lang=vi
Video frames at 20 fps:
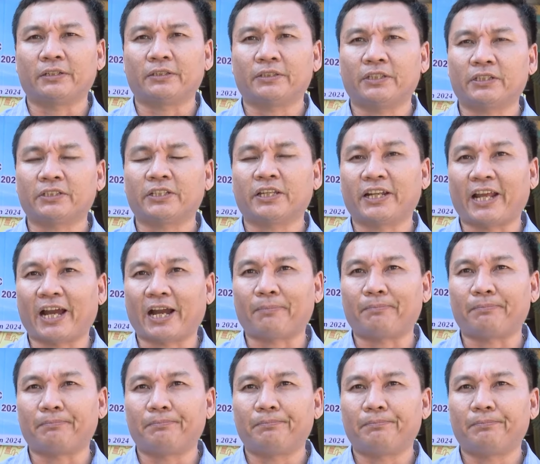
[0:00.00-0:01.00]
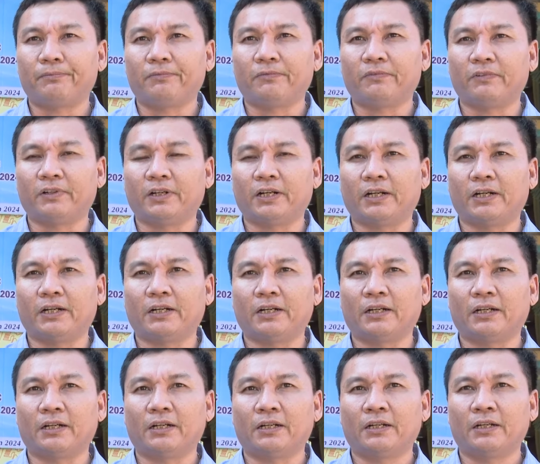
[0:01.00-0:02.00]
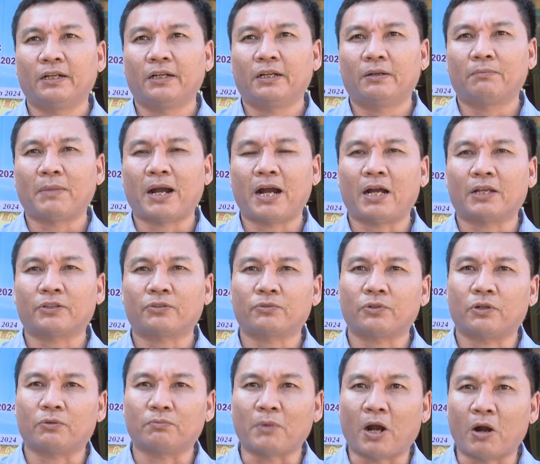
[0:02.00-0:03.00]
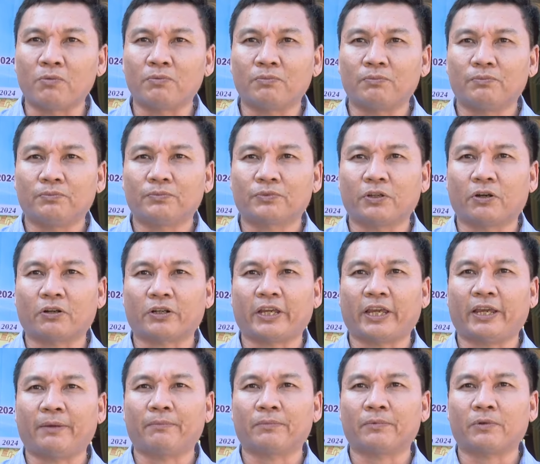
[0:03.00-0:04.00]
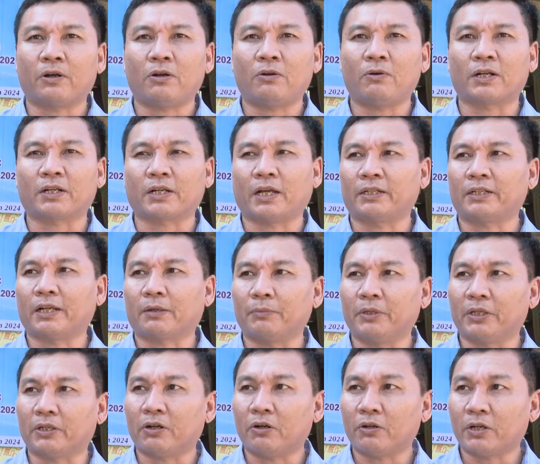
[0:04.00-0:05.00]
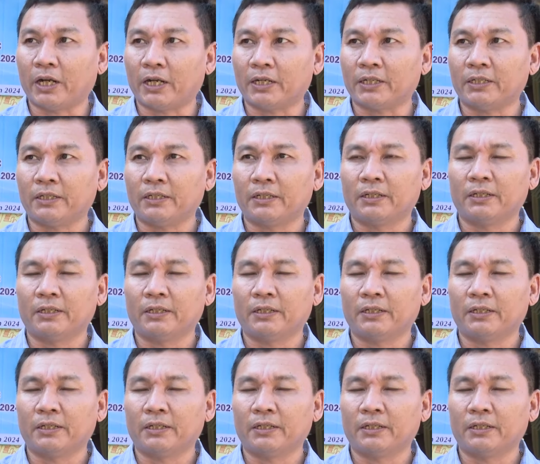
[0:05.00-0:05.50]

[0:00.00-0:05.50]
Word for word: chiếc xe đạp và 3 suất học bổng cho các em có hoàn cảnh đặc biệt khó khăn.